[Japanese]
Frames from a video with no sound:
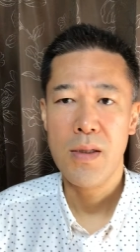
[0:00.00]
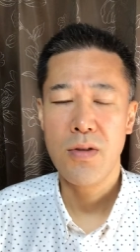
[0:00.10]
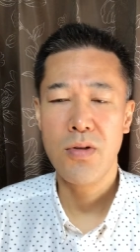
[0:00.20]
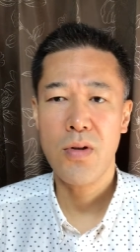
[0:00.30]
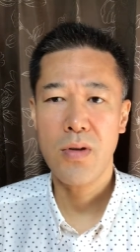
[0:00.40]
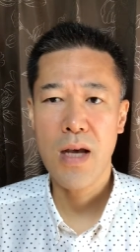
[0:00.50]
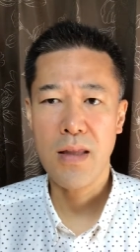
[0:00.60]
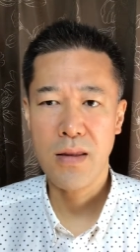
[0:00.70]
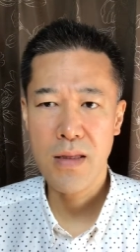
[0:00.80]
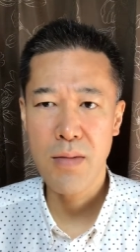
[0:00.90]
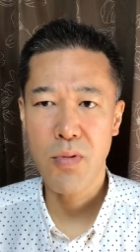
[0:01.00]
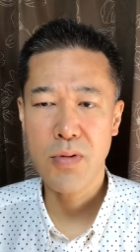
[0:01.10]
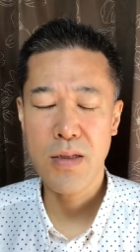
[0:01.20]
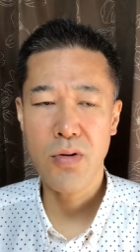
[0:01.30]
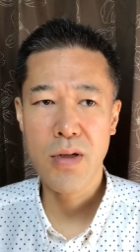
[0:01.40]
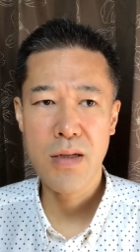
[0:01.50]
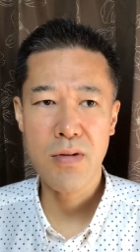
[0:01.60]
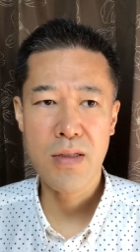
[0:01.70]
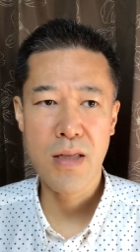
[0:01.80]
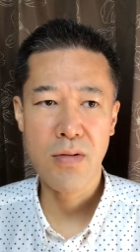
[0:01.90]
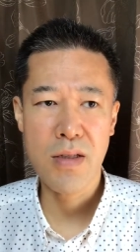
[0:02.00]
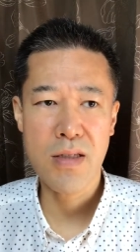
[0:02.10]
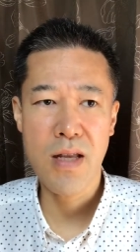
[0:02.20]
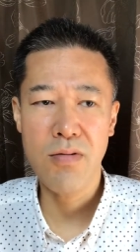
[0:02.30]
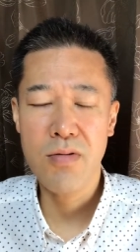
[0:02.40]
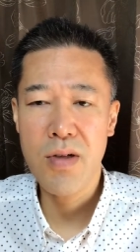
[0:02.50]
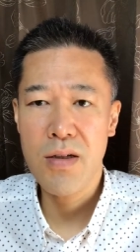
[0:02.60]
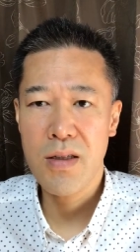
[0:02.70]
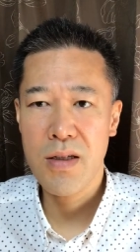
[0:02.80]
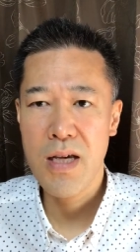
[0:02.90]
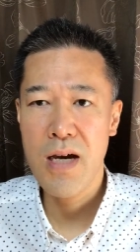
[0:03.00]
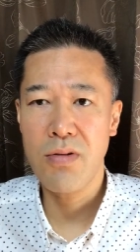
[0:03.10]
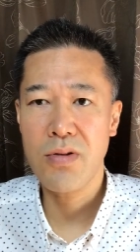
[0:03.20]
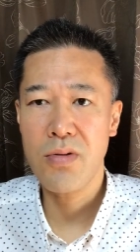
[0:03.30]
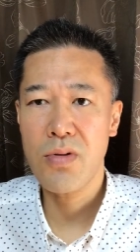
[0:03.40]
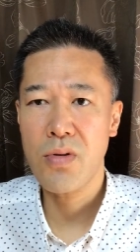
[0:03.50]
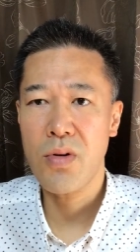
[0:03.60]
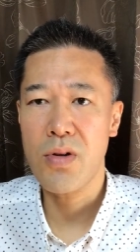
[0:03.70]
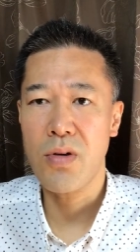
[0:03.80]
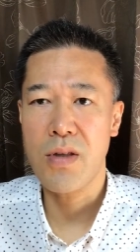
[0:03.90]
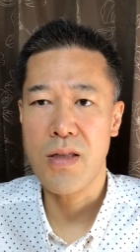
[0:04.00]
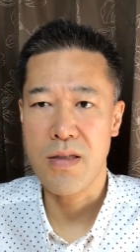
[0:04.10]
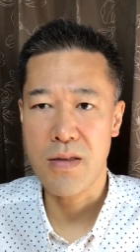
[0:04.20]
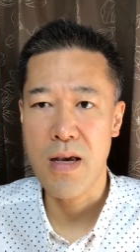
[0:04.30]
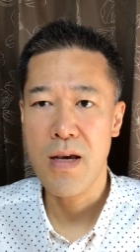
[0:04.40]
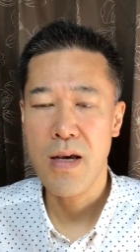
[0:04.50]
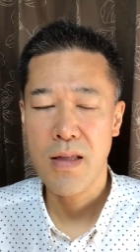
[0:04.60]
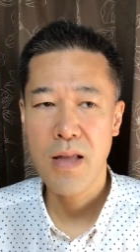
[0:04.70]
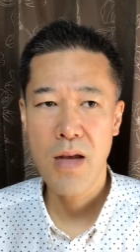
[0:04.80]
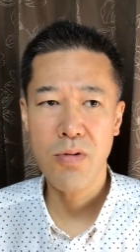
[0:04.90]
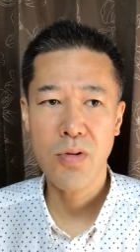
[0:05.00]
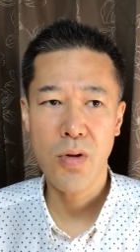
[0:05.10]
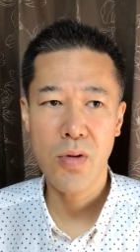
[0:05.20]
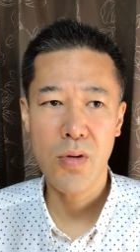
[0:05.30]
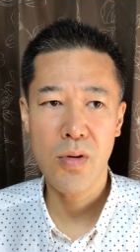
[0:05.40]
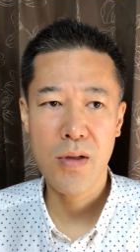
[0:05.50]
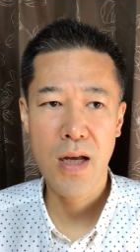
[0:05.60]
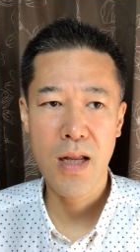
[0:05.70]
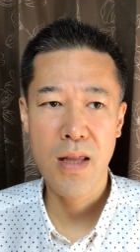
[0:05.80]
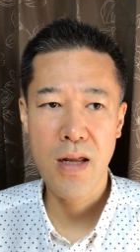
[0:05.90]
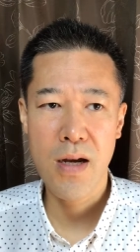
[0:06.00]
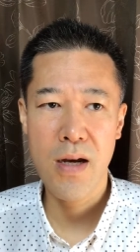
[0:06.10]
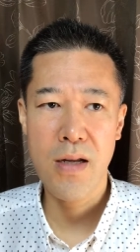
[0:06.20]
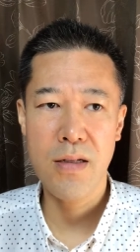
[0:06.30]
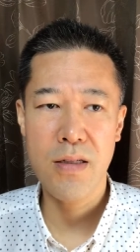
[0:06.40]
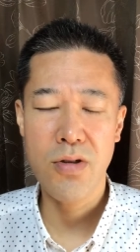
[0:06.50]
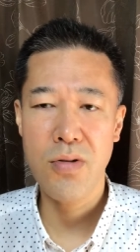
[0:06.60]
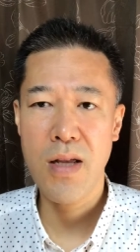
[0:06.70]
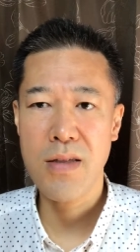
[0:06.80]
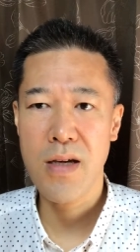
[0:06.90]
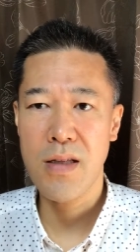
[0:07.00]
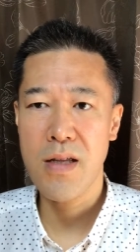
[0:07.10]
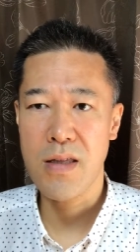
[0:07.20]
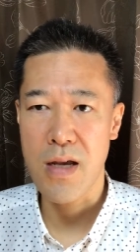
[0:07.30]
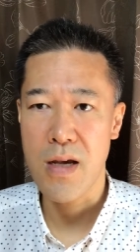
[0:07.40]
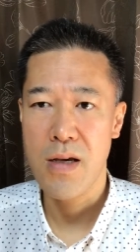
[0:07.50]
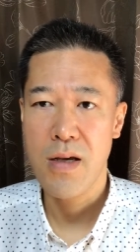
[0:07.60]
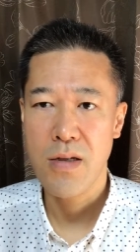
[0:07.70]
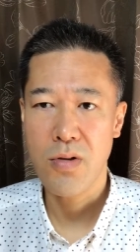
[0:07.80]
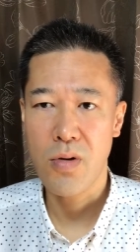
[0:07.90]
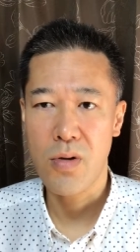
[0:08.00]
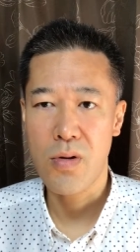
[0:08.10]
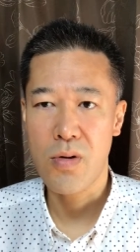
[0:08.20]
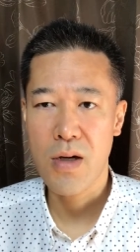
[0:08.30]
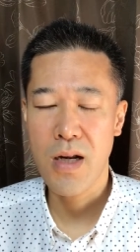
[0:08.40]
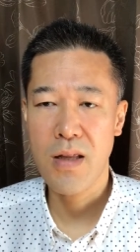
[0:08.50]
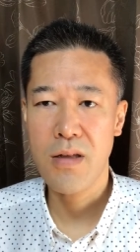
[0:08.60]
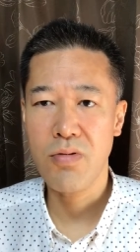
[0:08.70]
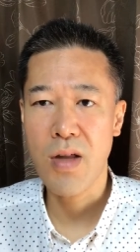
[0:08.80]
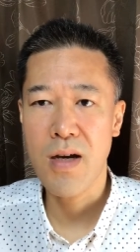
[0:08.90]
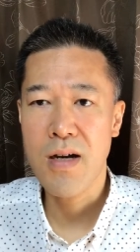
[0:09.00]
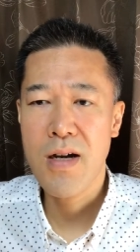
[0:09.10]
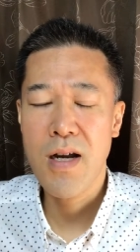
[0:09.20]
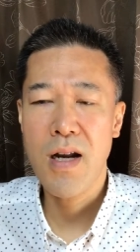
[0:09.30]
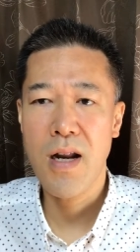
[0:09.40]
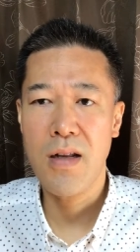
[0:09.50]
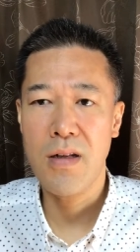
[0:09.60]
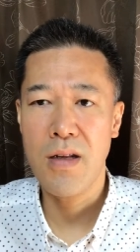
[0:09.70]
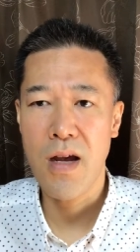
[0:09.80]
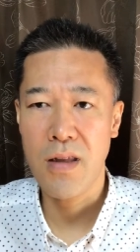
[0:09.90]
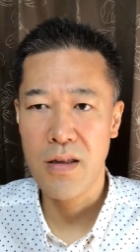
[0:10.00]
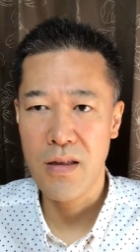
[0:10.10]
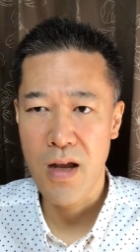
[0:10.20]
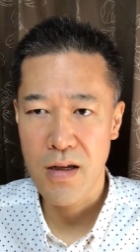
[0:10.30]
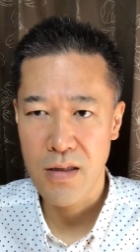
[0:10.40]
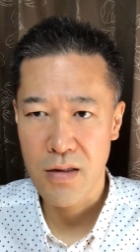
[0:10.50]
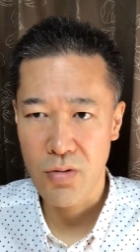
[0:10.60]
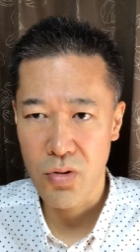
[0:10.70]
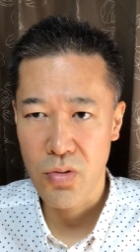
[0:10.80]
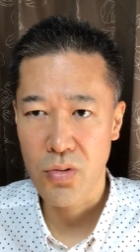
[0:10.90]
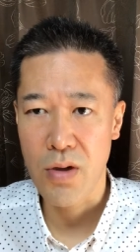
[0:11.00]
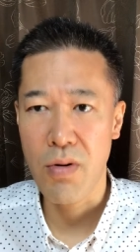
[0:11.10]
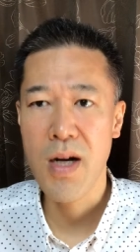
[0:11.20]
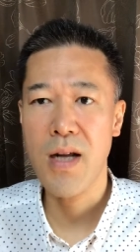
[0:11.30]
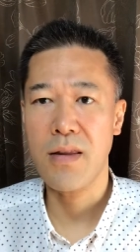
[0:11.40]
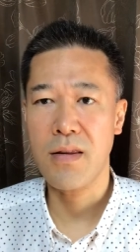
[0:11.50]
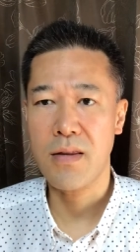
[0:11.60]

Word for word: 重要であって、僕はジョギングした時にセルフケアをすることによってですね、だいぶその体に柔軟性が出て、その体に負担がかからないということが分かって